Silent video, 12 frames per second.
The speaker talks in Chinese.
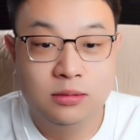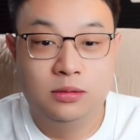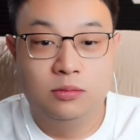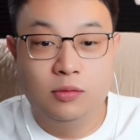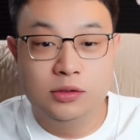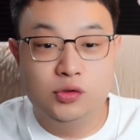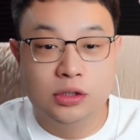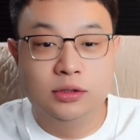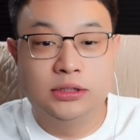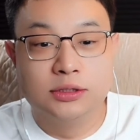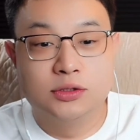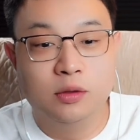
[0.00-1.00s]
我觉得
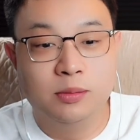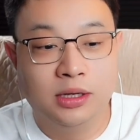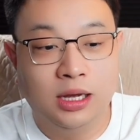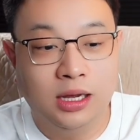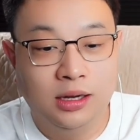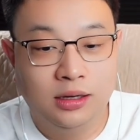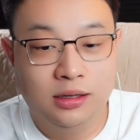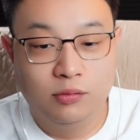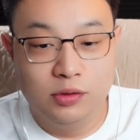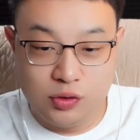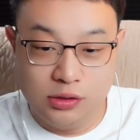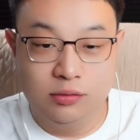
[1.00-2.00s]
我挺聪明啊，
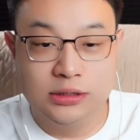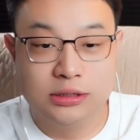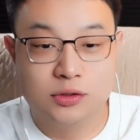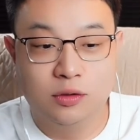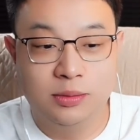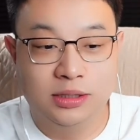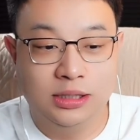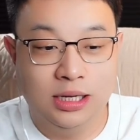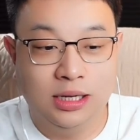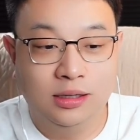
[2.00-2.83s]
我觉得我挺聪明的。吃